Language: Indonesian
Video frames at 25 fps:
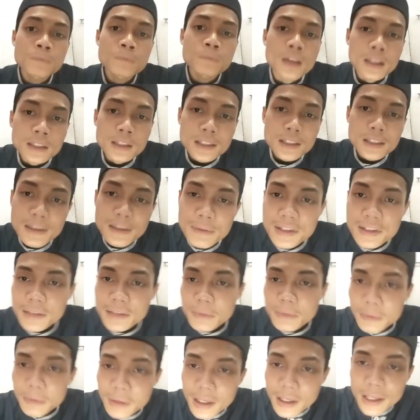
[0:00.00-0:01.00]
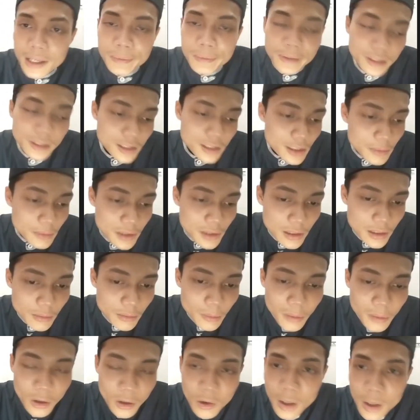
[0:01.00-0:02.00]
kita sama-sama berharap, kita
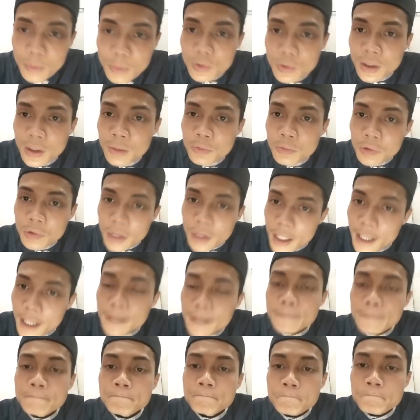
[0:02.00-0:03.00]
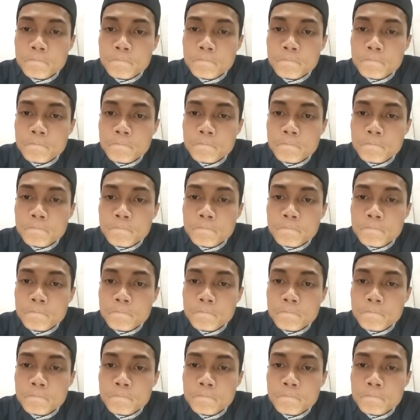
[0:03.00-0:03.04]
sama-sama berdoa mudah-mudahan